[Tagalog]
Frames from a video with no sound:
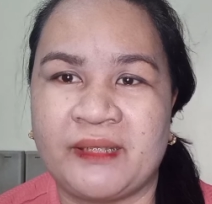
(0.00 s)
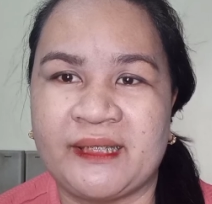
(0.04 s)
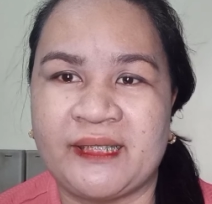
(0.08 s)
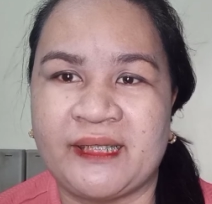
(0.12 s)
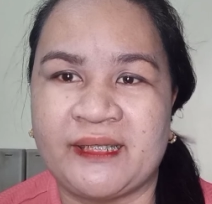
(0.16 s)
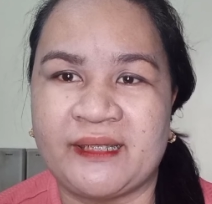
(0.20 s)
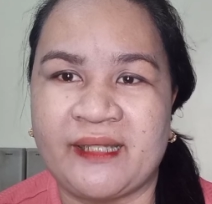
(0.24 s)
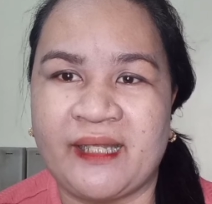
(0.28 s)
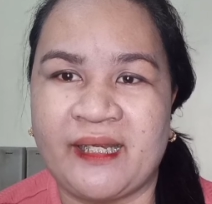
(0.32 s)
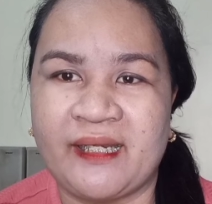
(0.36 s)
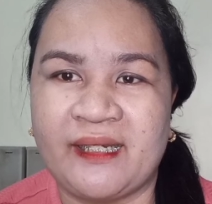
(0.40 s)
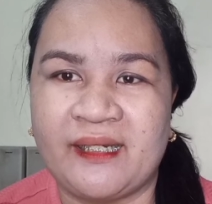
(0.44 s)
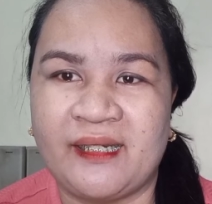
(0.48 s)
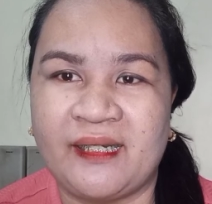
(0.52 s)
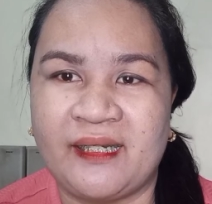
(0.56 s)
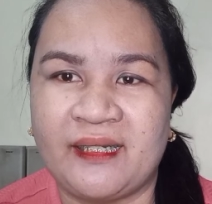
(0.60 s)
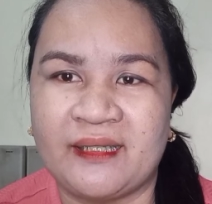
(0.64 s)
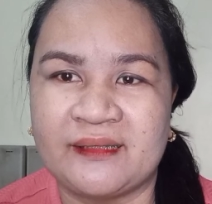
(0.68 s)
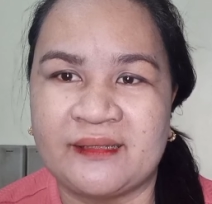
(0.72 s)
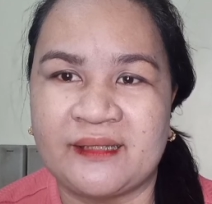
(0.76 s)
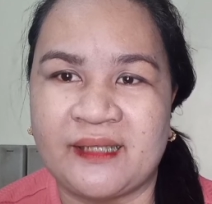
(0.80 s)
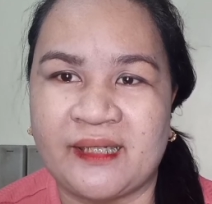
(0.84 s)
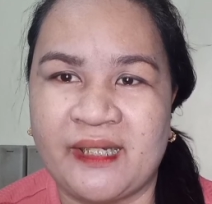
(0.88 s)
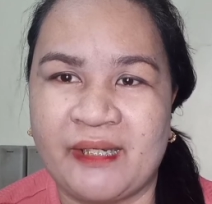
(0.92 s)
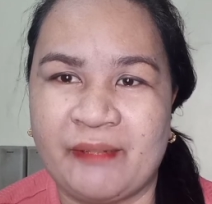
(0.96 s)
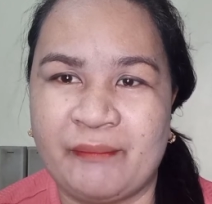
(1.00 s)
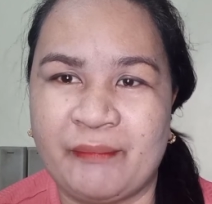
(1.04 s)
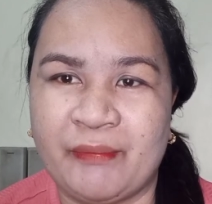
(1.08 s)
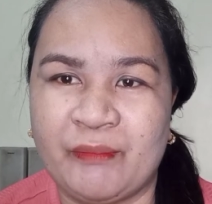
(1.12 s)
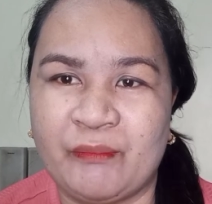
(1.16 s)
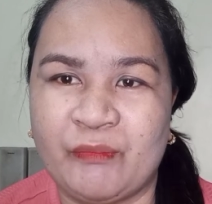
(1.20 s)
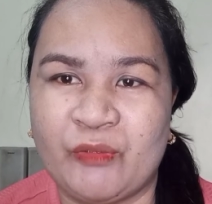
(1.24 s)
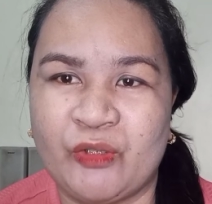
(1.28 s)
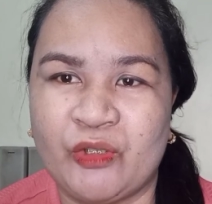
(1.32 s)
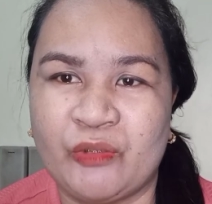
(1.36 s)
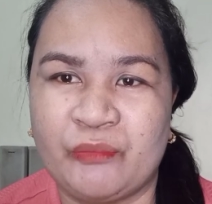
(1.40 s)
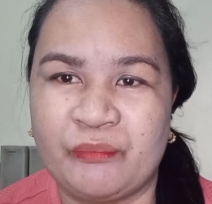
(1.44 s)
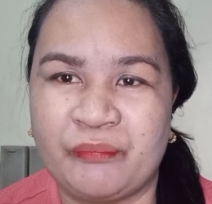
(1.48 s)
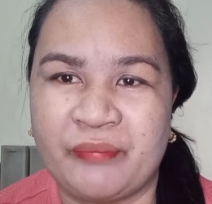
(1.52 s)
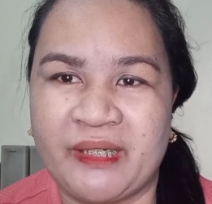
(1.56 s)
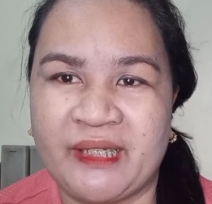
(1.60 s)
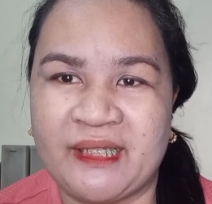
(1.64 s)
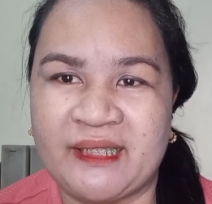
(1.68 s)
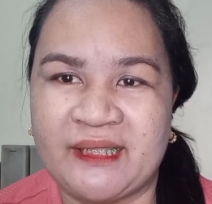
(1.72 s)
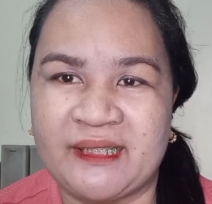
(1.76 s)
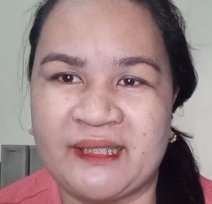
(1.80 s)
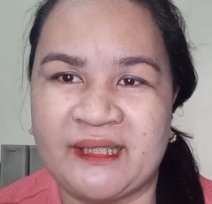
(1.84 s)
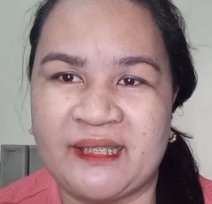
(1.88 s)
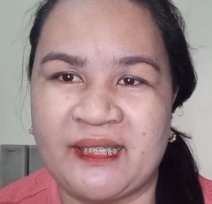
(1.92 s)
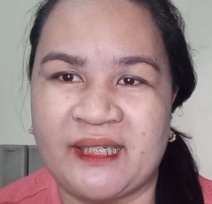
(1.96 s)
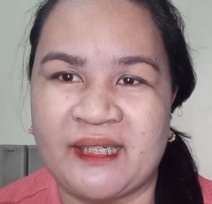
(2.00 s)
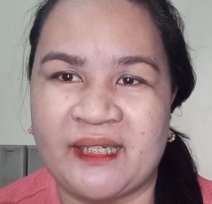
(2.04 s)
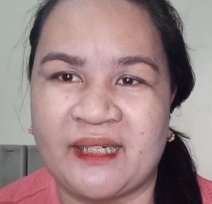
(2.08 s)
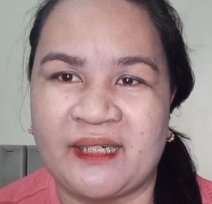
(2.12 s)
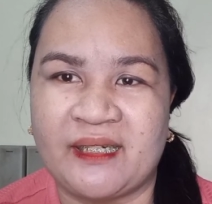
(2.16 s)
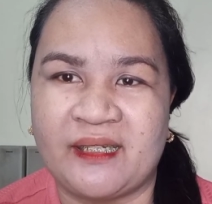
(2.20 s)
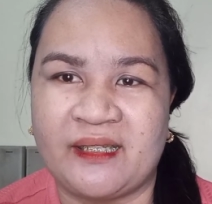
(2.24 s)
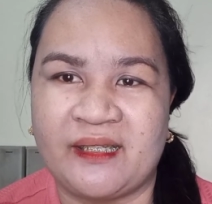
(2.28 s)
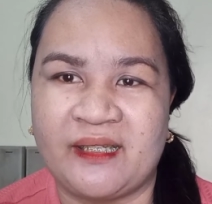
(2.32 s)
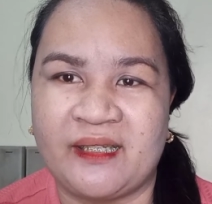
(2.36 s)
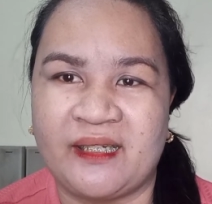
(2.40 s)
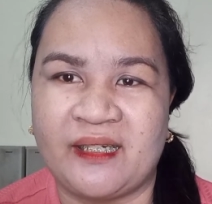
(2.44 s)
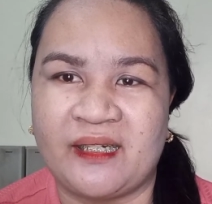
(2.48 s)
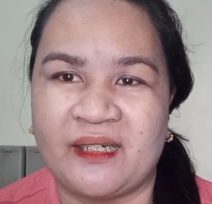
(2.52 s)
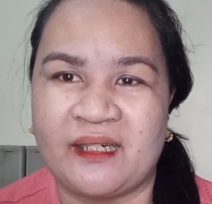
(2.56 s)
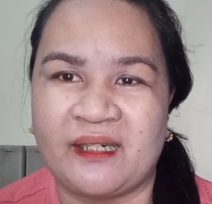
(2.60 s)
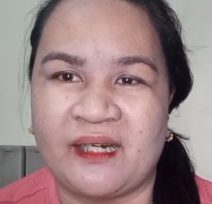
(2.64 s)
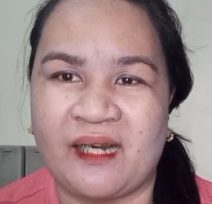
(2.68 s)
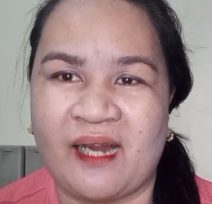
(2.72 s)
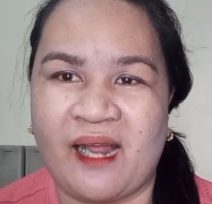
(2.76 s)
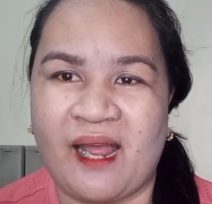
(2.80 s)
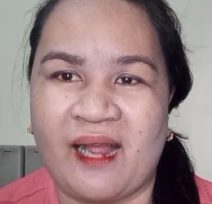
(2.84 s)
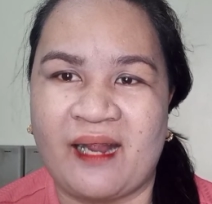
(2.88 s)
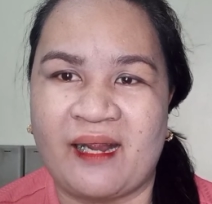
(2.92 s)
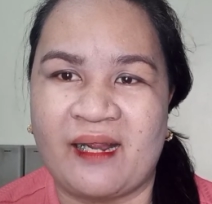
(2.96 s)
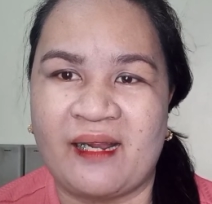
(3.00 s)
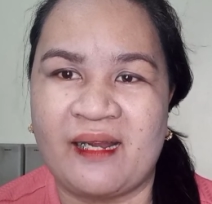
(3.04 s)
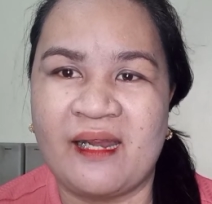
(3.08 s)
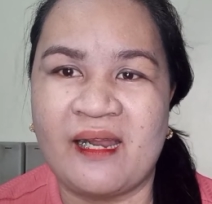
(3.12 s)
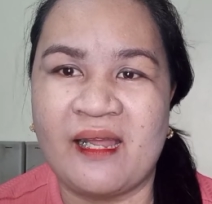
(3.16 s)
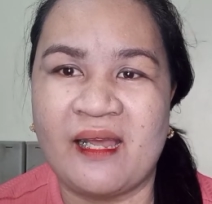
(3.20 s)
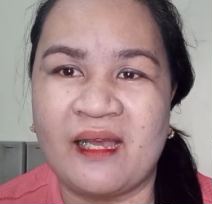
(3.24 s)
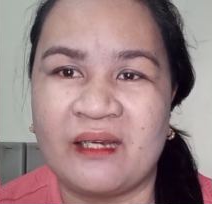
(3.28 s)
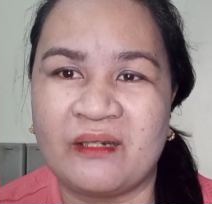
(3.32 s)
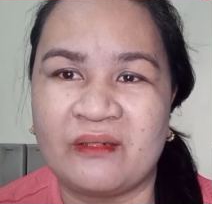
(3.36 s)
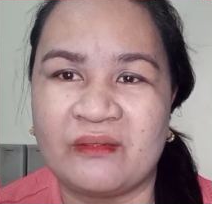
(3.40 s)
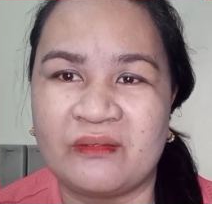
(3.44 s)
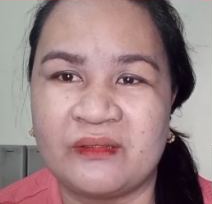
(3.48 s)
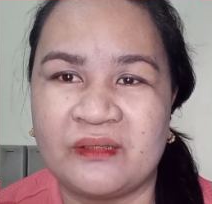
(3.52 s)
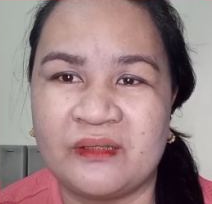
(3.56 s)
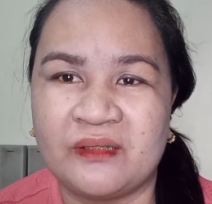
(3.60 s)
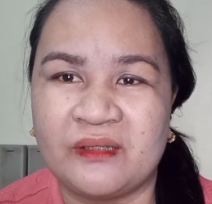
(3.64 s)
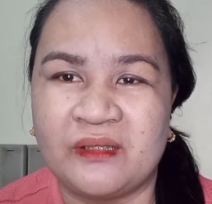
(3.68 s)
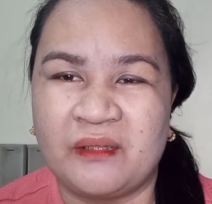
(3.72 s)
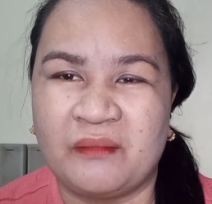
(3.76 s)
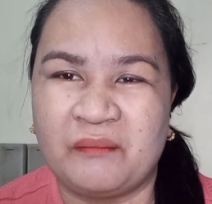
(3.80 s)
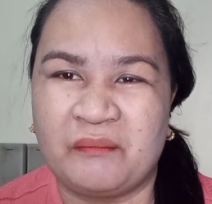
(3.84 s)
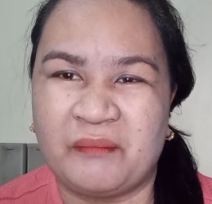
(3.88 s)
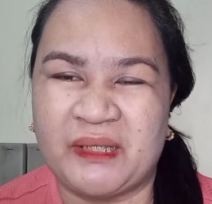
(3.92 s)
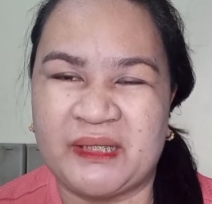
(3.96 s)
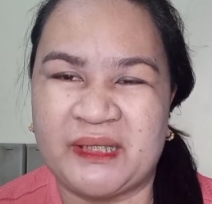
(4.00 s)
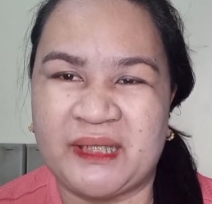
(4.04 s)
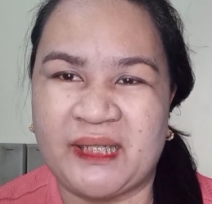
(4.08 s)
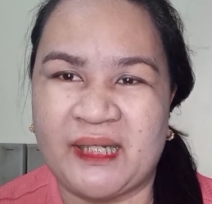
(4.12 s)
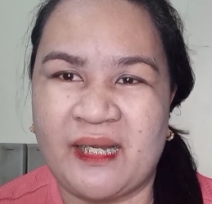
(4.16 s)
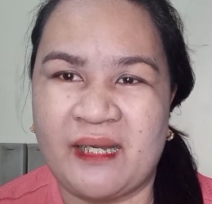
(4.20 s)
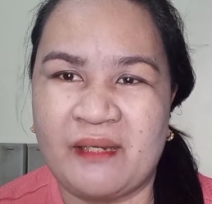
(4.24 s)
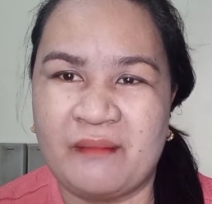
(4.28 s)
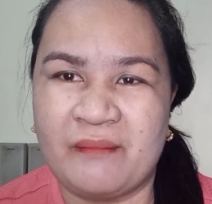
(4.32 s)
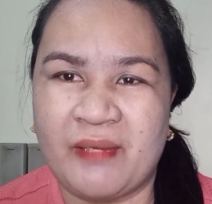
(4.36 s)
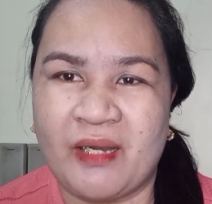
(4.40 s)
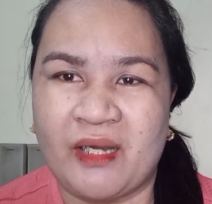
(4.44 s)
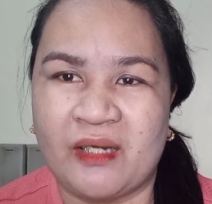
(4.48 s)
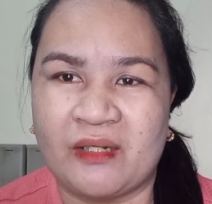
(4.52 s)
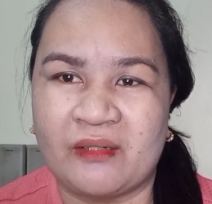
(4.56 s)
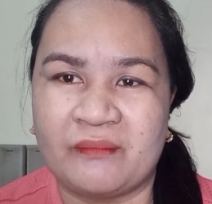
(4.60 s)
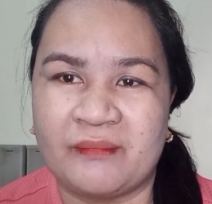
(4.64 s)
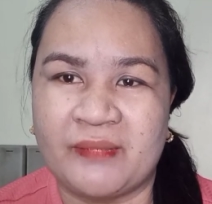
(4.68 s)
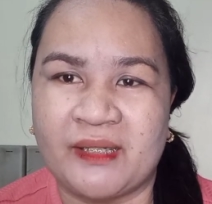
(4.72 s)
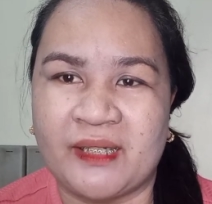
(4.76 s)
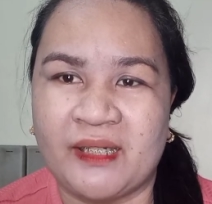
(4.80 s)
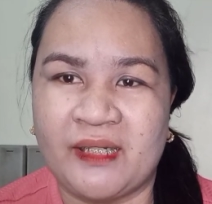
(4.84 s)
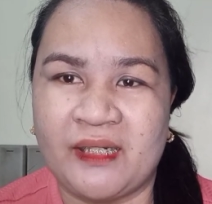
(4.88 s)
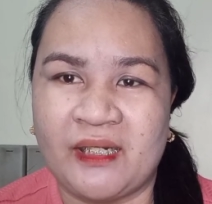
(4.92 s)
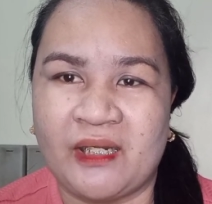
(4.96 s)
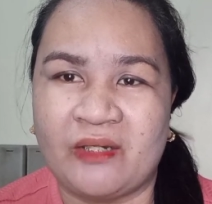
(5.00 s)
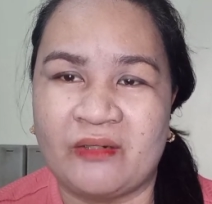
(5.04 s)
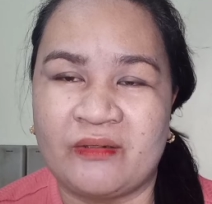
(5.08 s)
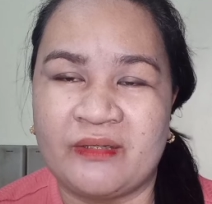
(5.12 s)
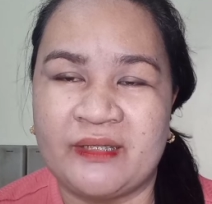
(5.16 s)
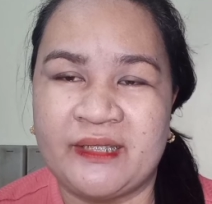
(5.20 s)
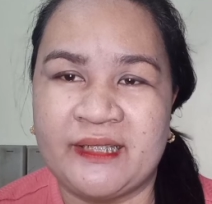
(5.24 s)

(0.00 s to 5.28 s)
matetenga lang sa ngipin mo yung brace, hindi ka hindi na nagagalaw, matagal bago magalaw.